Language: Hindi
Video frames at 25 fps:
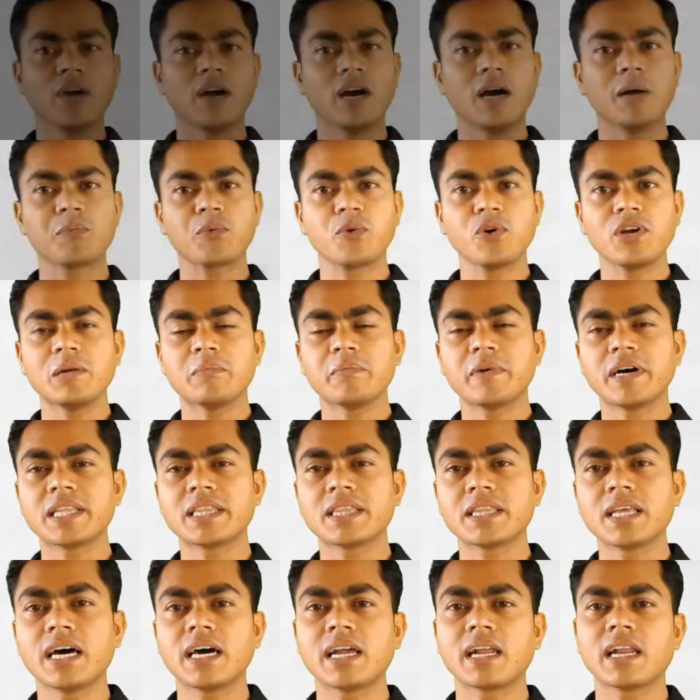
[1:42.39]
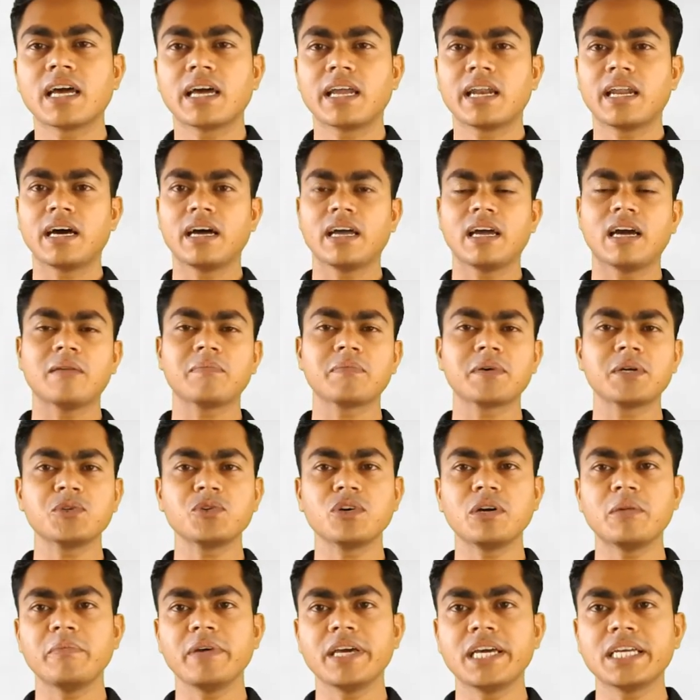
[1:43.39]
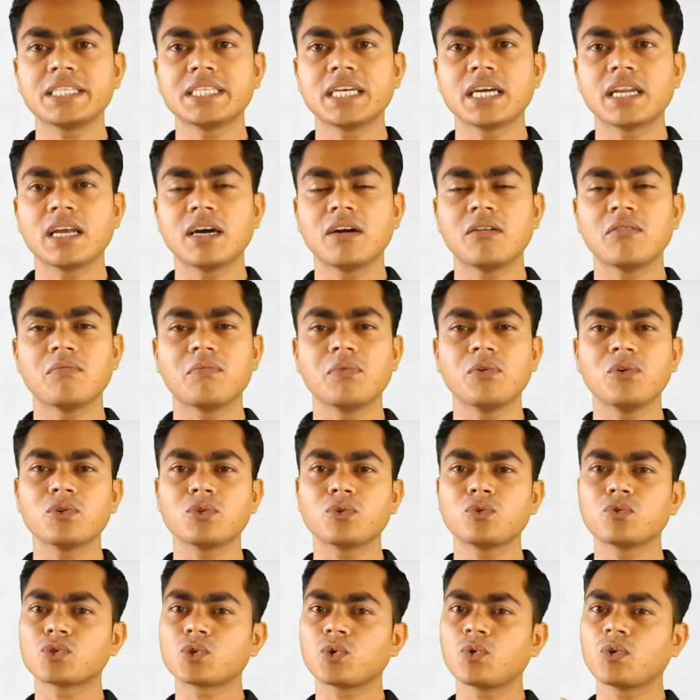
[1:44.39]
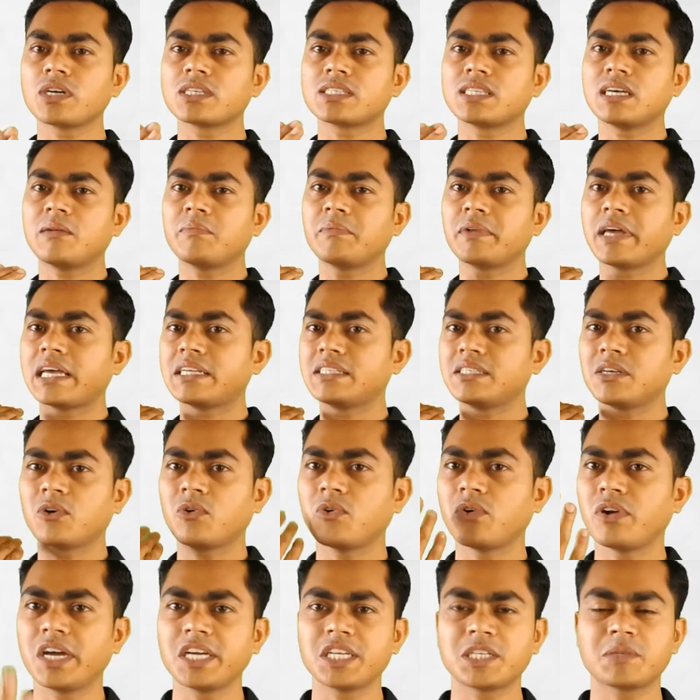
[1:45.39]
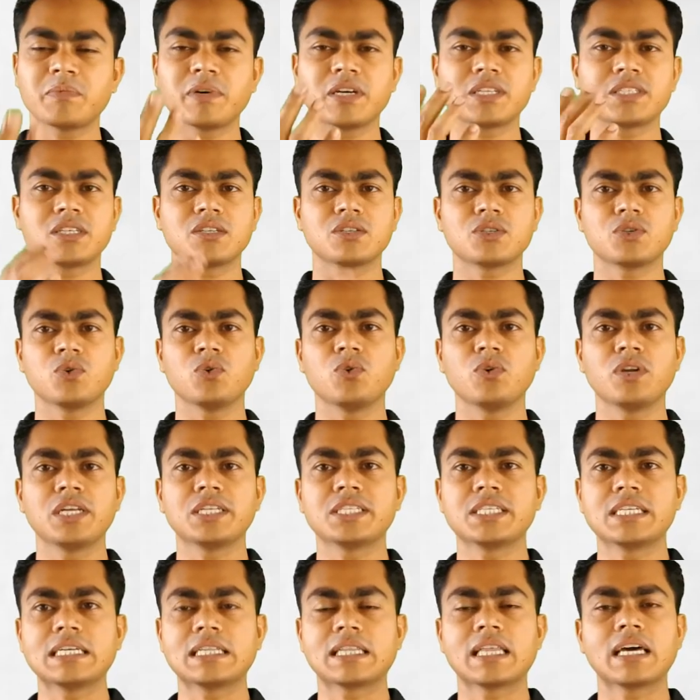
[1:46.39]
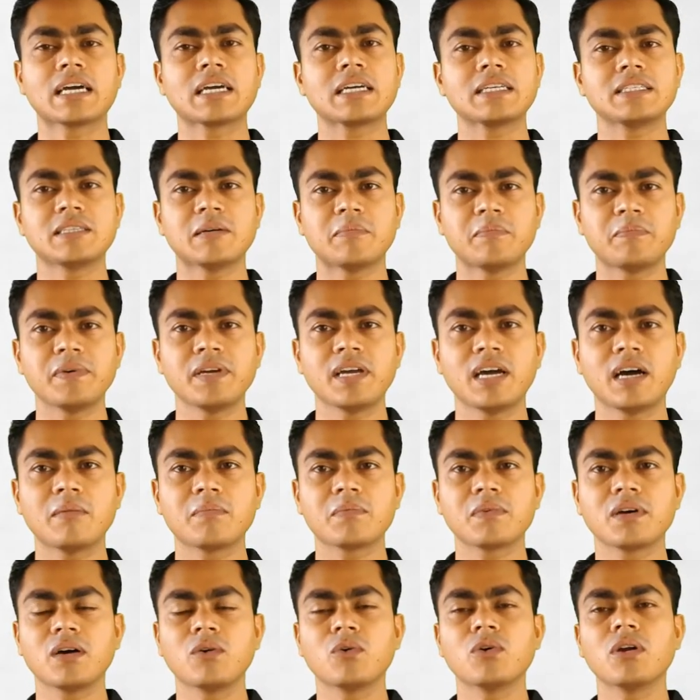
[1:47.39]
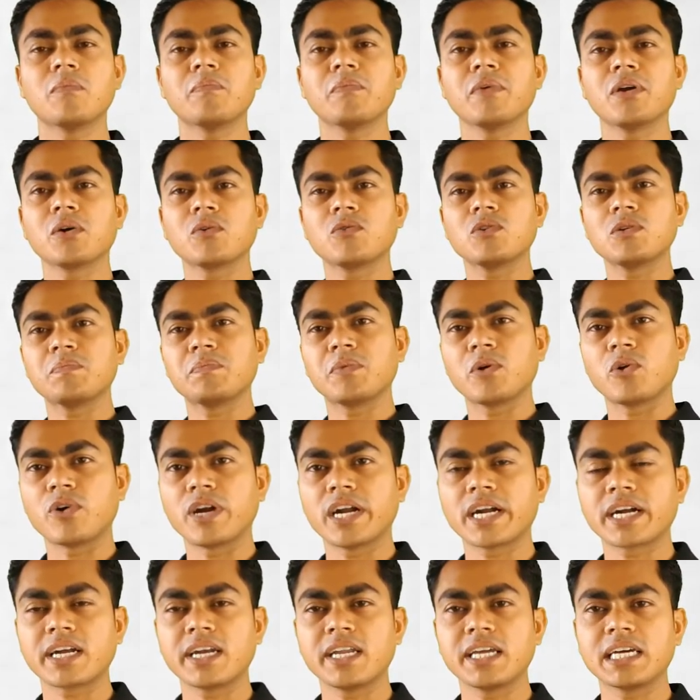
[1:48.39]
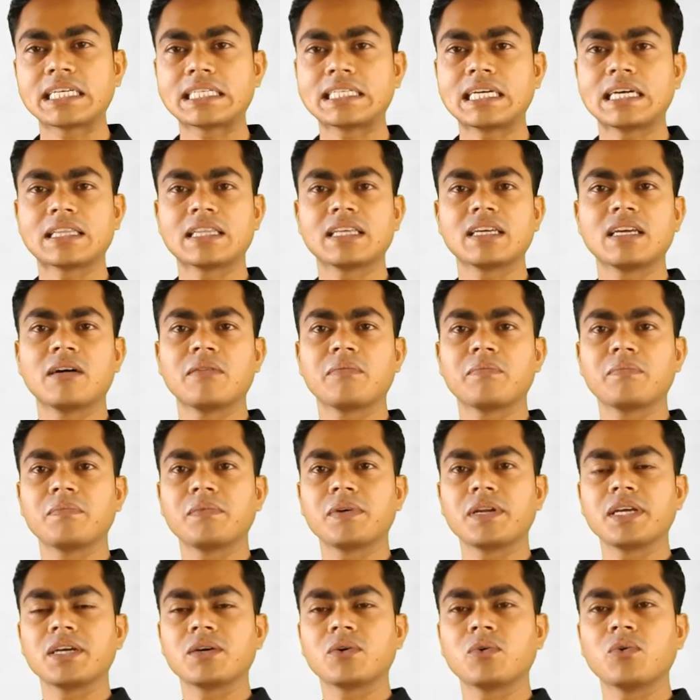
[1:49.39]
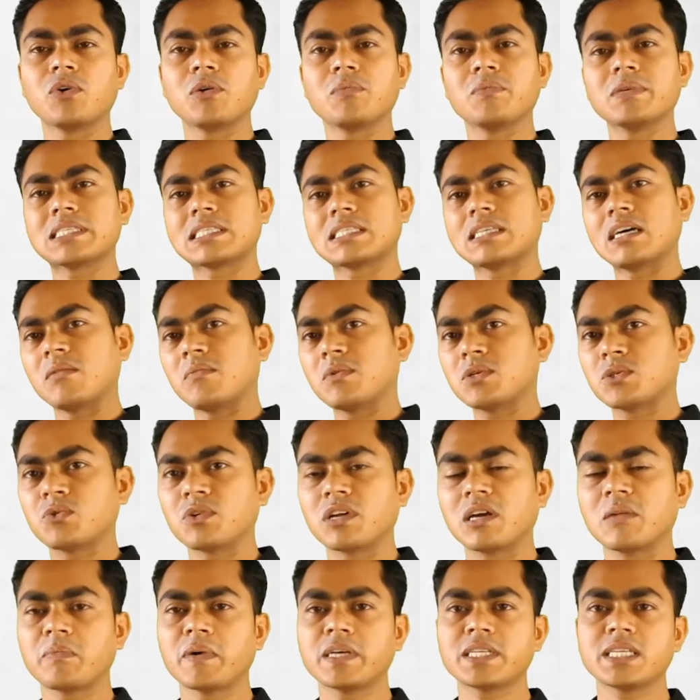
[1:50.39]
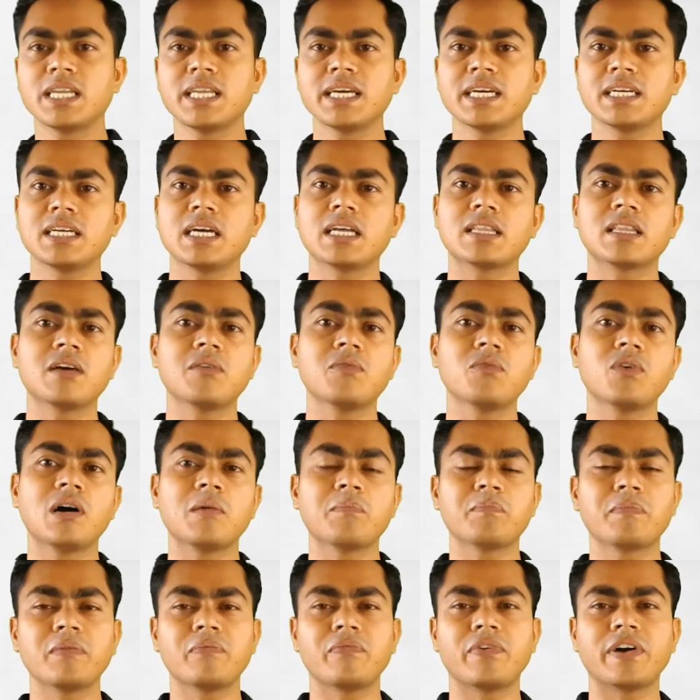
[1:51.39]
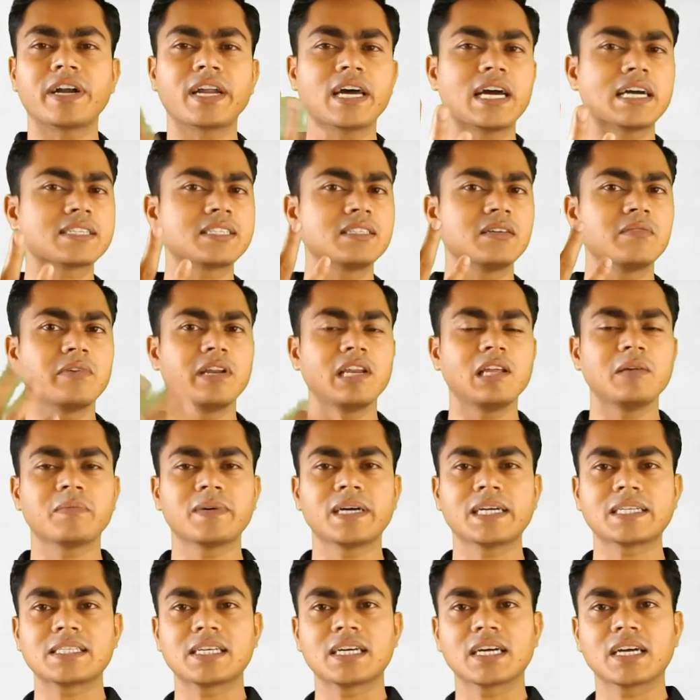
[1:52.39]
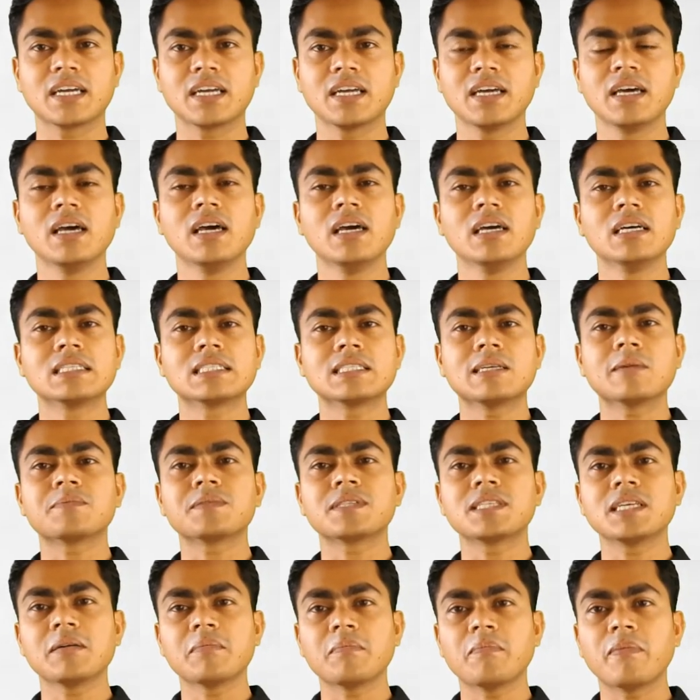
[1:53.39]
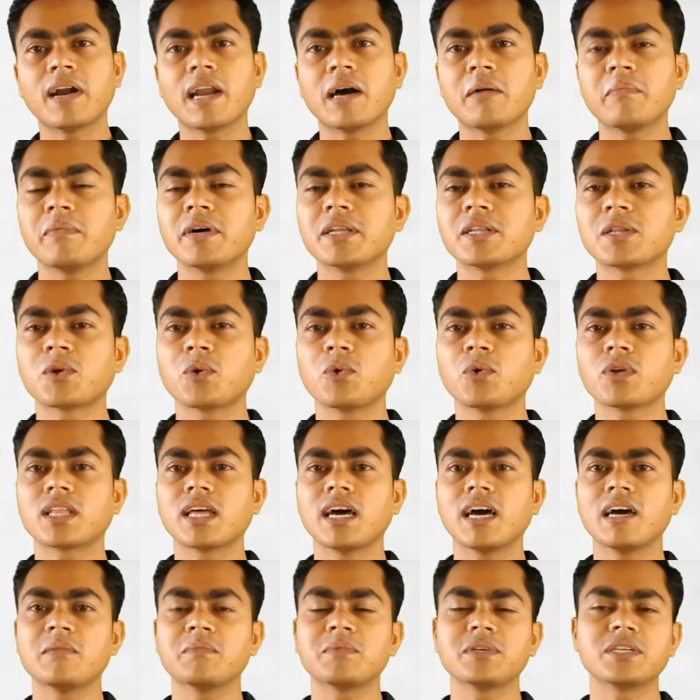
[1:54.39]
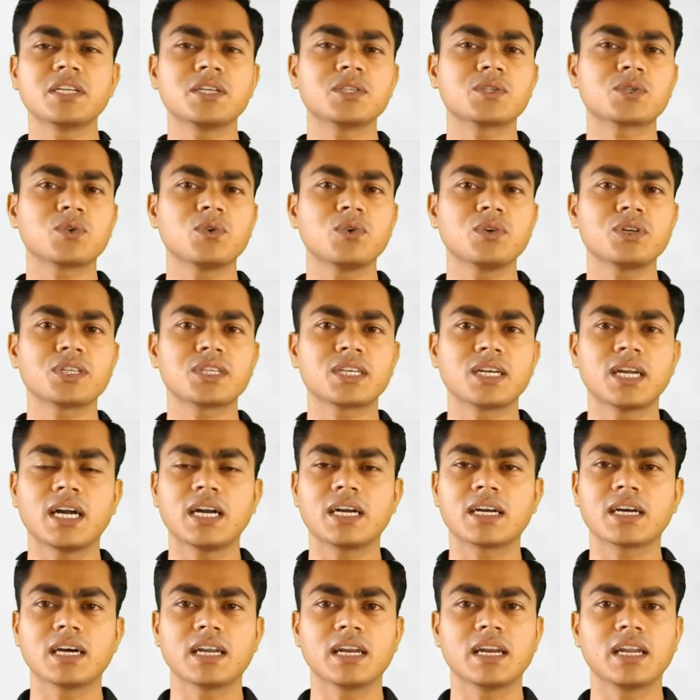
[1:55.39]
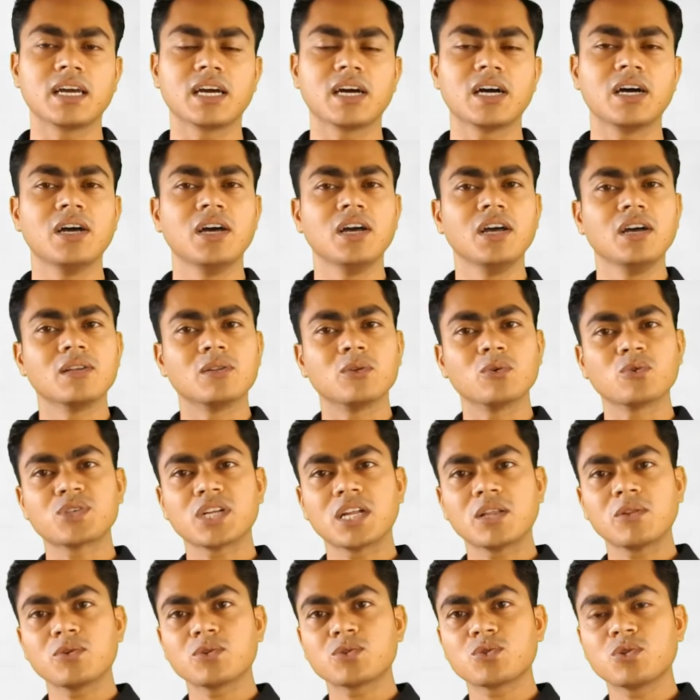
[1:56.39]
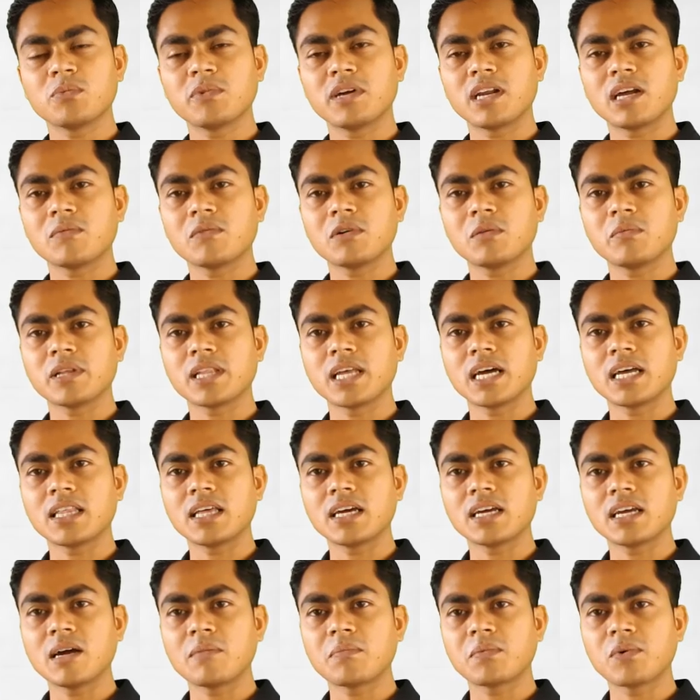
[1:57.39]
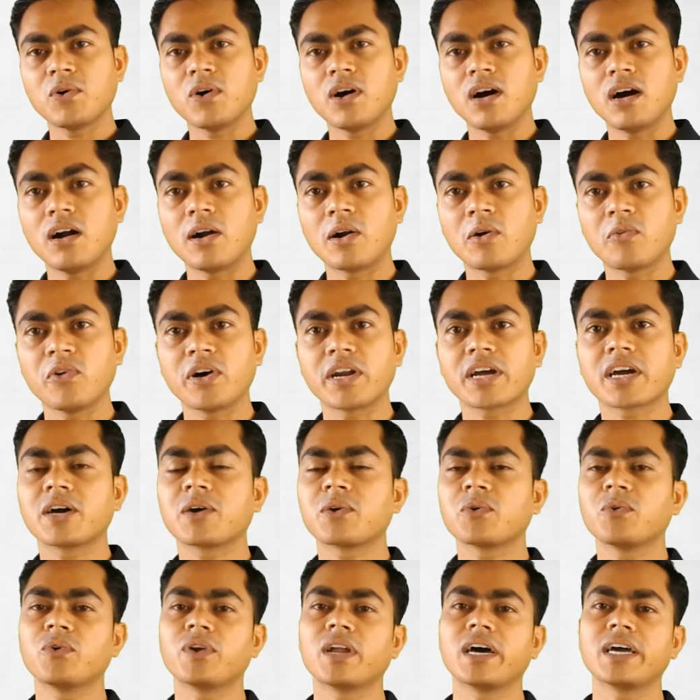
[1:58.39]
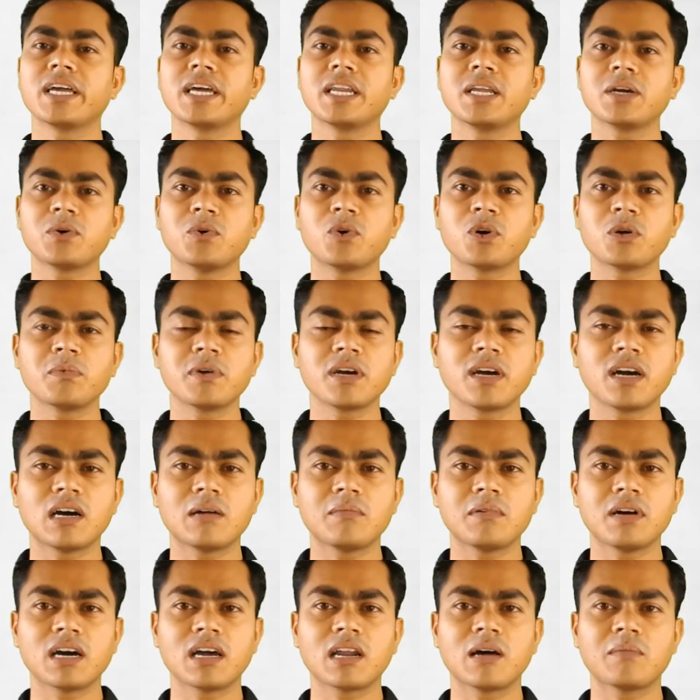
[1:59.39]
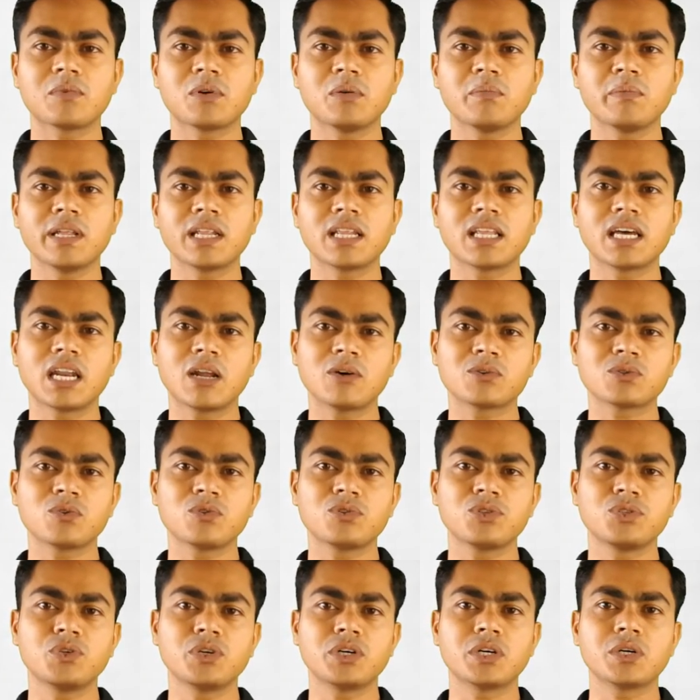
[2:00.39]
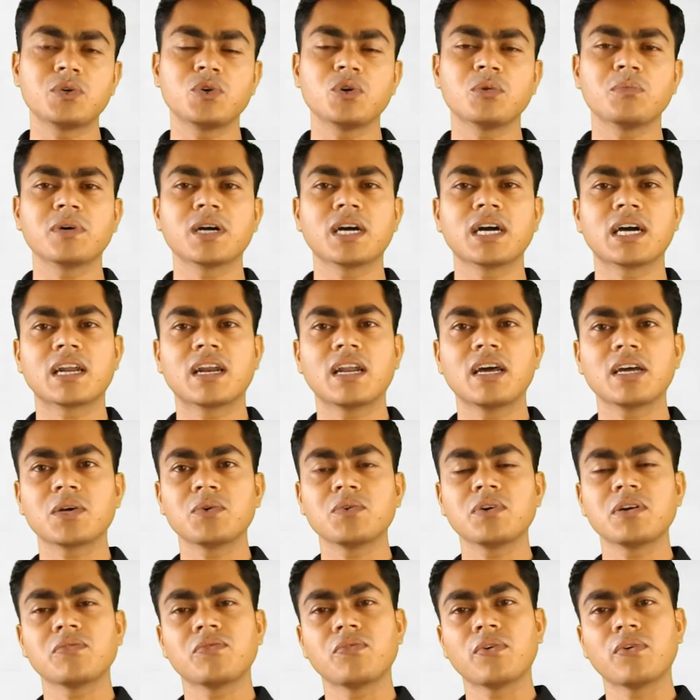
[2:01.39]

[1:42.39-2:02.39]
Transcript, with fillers: आपको ईमानदार रहना है आपकी जो इमेज है ना वो दूसरों के सामने एज ए ऑनेस्ट पर्सन शो होनी चाहिए ताकि जब भी आप अपना कोई प्रोडक्ट लेके जाते हैं या अपनी कोई भी सर्विस उनके पास लेके जाते हैं वो आप पर फटाक से बिलीव कर सकें सबसे बड़ा मंत्र होता है बिजनेस को स्टार्ट करने का दूसरा दोस्तों मैंने आपको बताया था कि आपको हार्ड वर्कर होना यानी कोई भी काम अगर आपको मिलता है ना उसको चुटकियों में करना है क्योंकि